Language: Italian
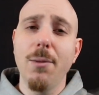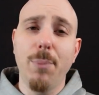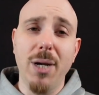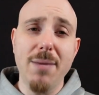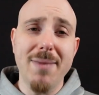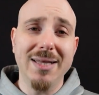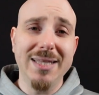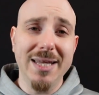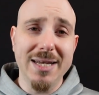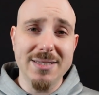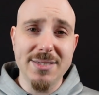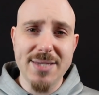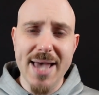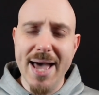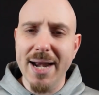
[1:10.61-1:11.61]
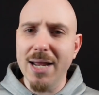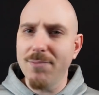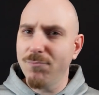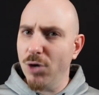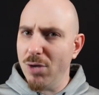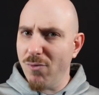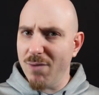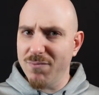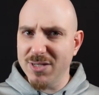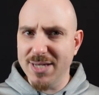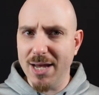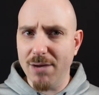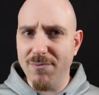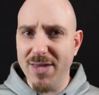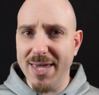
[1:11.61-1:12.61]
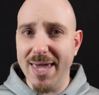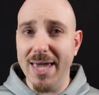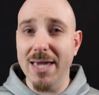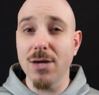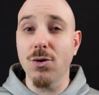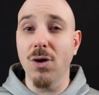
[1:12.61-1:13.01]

Prima di iniziare volevo avvisarvi che in